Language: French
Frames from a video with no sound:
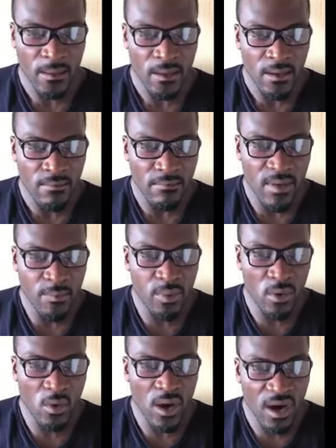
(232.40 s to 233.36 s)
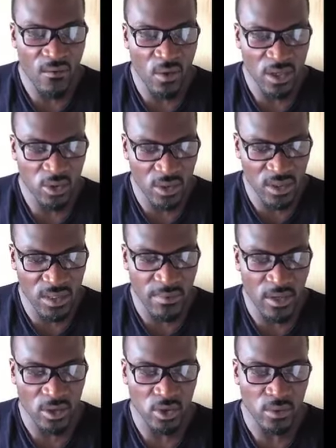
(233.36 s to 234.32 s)
Mais pourquoi avoir choisi
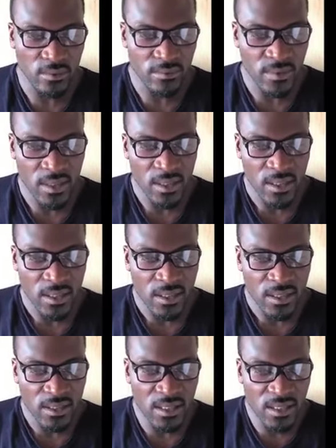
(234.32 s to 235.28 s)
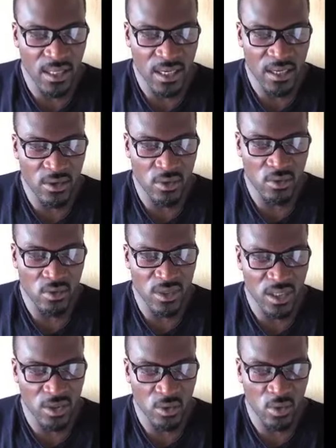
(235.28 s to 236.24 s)
Mélenchon si tel est que nous
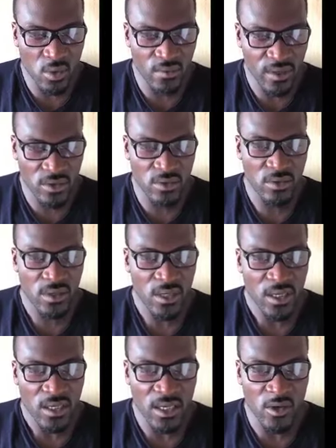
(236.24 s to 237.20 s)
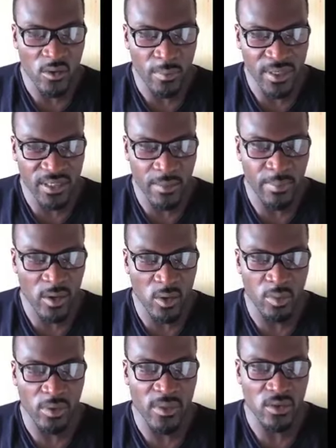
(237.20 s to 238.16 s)
étions convaincus qu'il ne passerait pas le
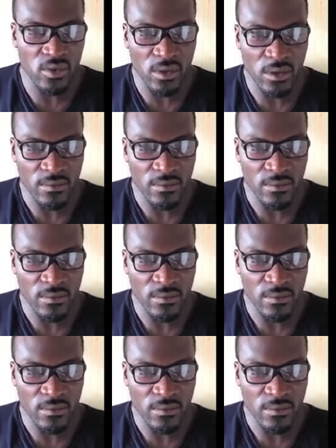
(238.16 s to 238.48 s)
premier tour.